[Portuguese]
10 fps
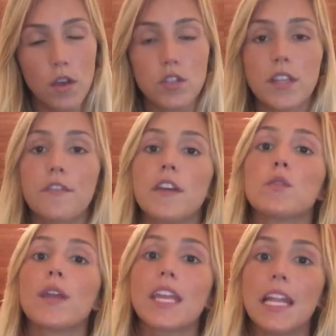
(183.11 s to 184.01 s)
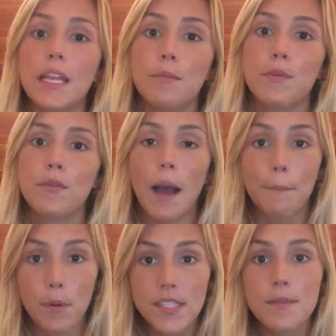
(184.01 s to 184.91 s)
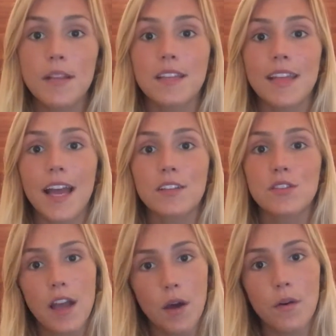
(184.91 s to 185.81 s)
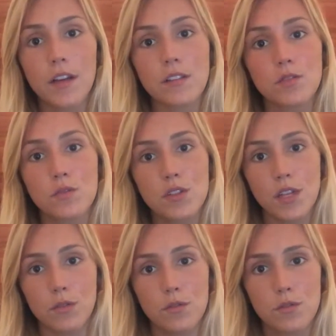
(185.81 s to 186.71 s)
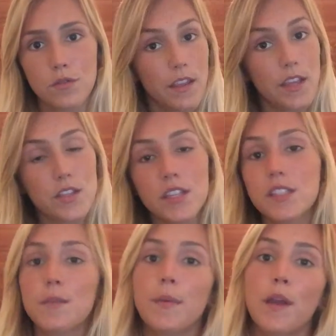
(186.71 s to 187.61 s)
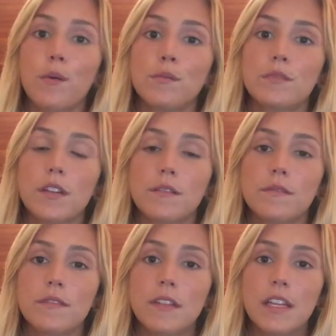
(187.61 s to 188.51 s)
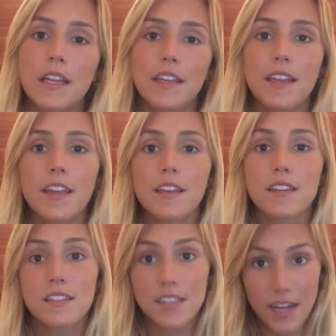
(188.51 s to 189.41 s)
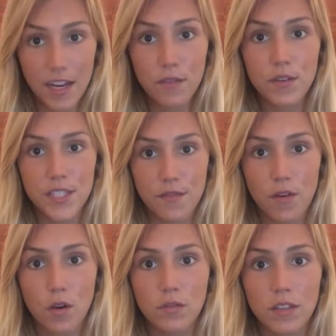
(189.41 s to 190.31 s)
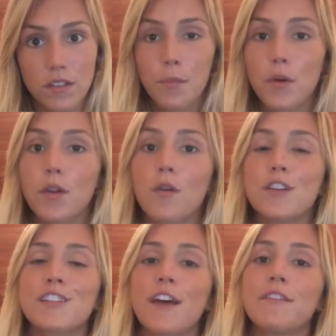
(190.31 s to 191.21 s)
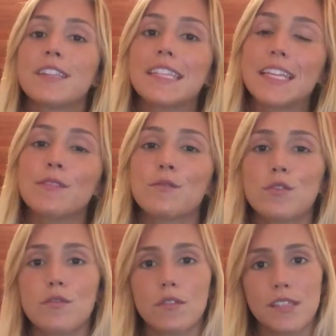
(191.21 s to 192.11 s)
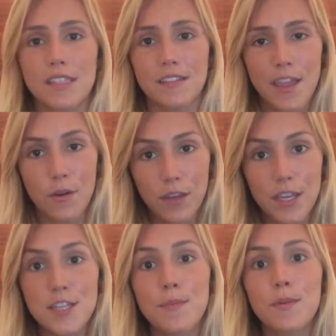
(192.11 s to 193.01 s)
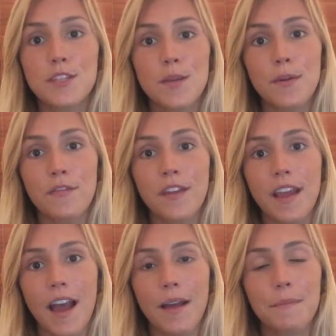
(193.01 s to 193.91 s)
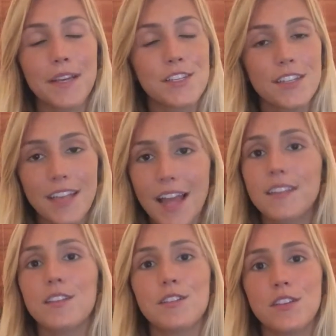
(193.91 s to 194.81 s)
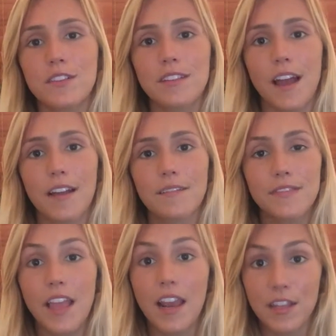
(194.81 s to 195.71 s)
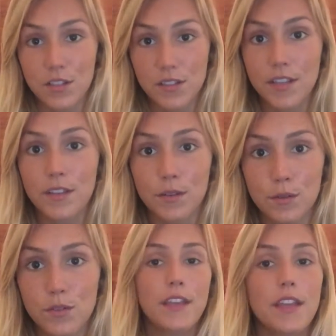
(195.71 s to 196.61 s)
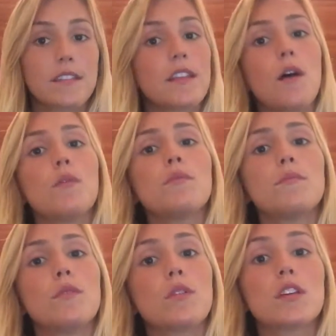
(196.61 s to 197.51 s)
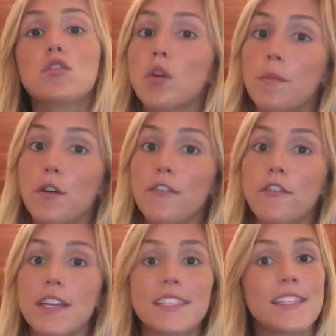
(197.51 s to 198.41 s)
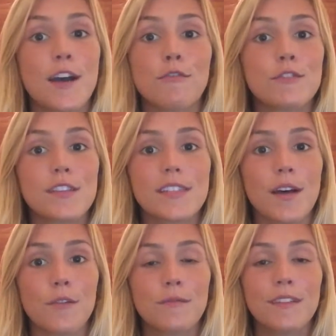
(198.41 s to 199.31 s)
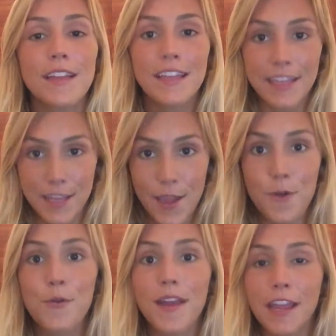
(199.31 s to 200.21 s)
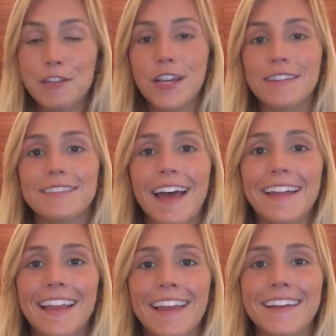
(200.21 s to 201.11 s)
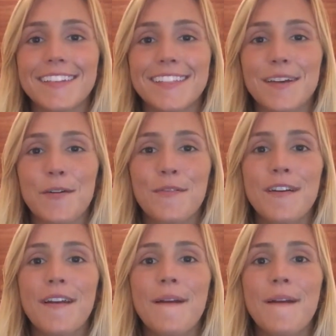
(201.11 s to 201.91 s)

Eu só defendo o equilíbrio, a possibilidade ao alcance dos dedos. E a gente se pergunta: e aí, será que você volta? Porque eu gostava tanto de você, eu quis lhe pedir para ficar, mas de nada ia adiantar. Ela disse adeus. E então, o que sobrou foi esse ão de são. E eu hei de cantar aquela canção.